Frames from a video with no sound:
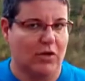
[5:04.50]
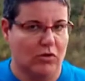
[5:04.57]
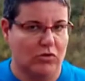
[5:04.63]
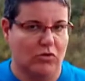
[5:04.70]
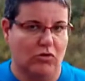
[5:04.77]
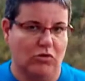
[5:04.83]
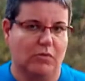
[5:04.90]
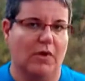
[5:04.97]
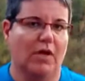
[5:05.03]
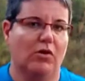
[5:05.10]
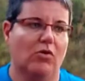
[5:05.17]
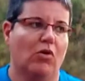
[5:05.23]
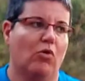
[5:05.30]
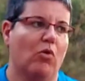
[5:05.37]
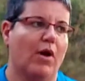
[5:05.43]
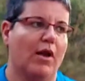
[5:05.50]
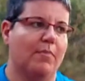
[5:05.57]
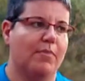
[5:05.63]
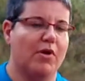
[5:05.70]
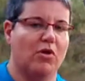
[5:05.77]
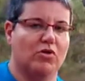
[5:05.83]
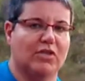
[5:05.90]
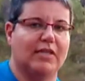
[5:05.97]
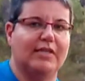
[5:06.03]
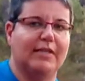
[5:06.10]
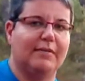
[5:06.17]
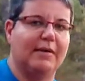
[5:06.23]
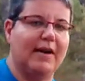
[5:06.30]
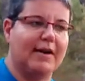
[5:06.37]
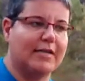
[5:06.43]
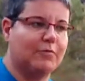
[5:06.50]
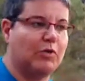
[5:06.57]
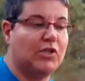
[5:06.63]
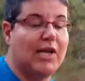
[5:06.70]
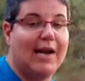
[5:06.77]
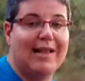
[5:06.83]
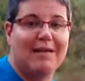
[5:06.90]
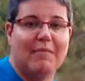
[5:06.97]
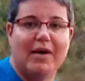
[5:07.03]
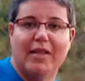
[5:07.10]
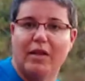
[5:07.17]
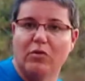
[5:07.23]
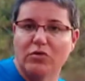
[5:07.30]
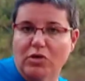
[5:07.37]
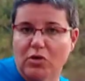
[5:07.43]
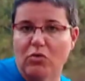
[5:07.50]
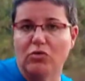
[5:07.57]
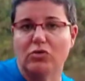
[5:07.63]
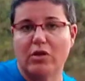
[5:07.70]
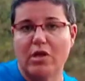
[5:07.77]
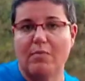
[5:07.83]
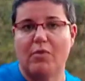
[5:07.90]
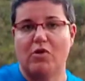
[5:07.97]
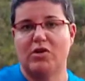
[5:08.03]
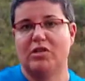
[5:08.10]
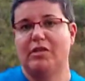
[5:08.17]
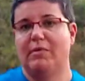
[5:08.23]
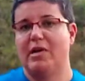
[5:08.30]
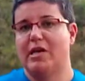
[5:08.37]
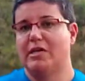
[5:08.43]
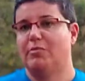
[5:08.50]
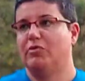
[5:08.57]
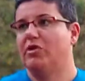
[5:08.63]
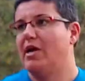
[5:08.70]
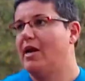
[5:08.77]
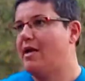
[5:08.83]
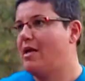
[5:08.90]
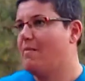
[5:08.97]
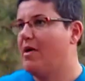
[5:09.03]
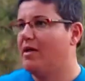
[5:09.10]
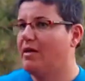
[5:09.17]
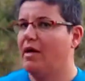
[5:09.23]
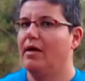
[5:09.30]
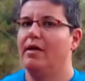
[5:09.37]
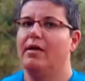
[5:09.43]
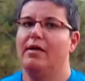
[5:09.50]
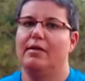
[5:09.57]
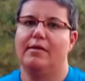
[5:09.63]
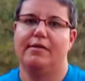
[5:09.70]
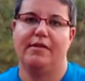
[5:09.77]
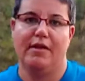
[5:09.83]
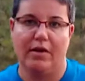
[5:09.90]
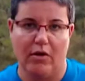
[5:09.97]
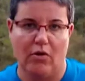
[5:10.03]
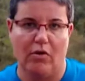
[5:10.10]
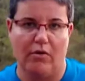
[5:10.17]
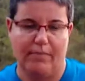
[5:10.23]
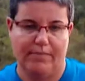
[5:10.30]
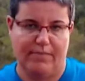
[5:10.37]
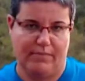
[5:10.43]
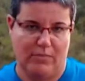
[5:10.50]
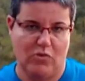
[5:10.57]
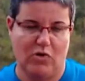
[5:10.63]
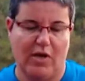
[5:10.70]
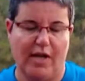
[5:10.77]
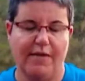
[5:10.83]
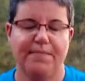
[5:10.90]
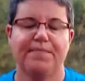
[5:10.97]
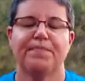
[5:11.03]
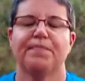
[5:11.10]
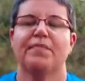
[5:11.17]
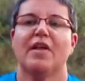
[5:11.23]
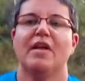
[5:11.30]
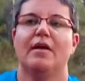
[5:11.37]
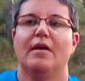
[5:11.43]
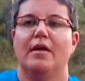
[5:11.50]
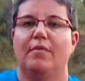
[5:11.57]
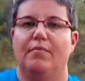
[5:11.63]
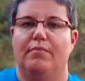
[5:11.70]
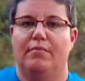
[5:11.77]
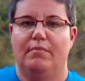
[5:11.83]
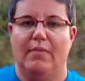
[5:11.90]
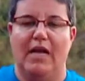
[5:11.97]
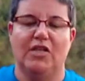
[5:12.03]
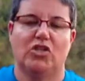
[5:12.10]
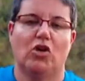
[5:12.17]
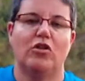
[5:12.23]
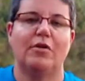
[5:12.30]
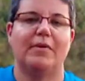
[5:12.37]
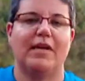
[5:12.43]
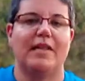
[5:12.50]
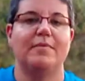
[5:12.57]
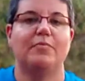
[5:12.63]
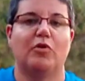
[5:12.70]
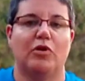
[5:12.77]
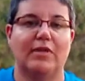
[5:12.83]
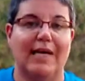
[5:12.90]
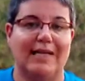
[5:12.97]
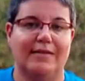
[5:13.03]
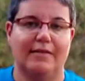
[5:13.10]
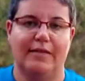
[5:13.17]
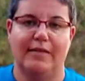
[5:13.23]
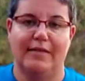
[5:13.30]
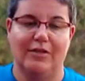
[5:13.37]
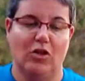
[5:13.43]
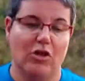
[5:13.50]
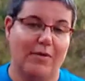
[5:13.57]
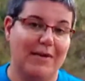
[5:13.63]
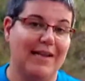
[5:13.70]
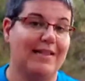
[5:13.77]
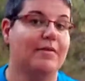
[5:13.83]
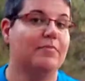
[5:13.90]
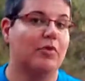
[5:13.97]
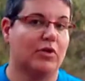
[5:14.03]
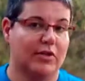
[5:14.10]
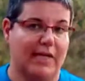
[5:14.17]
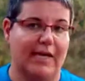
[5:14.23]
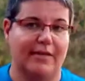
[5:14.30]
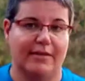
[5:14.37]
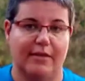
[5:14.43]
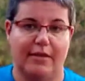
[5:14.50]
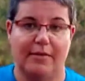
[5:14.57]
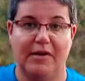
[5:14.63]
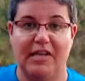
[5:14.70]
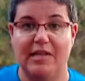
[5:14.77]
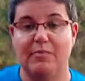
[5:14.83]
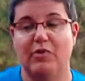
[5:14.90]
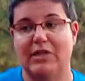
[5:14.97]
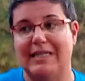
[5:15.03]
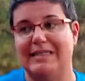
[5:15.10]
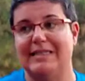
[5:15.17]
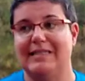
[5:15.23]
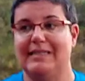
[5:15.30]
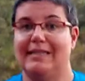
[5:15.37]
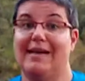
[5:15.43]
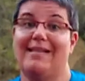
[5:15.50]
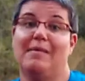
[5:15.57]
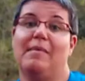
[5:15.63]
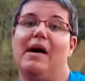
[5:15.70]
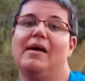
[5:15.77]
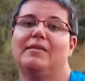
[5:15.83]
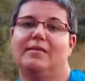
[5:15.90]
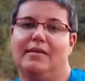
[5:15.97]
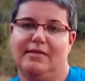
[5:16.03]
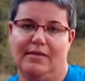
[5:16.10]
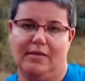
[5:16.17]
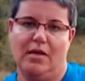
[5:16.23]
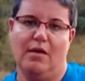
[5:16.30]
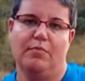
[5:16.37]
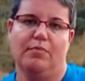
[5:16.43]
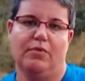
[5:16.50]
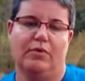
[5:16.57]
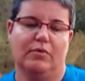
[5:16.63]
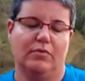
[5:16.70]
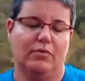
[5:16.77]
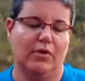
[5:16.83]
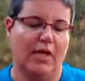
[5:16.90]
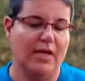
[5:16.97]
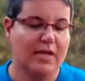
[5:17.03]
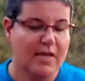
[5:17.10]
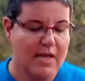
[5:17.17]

que otros, ¿vale? Con lo cual hay perros que te van a responder a la llamada en un segundo y hay perros que te van a responder a la llamada en cinco, ¿ok? Eso no debería de no debería de importarte, debería de importarte si tarda más de ese tiempo, ¿ok?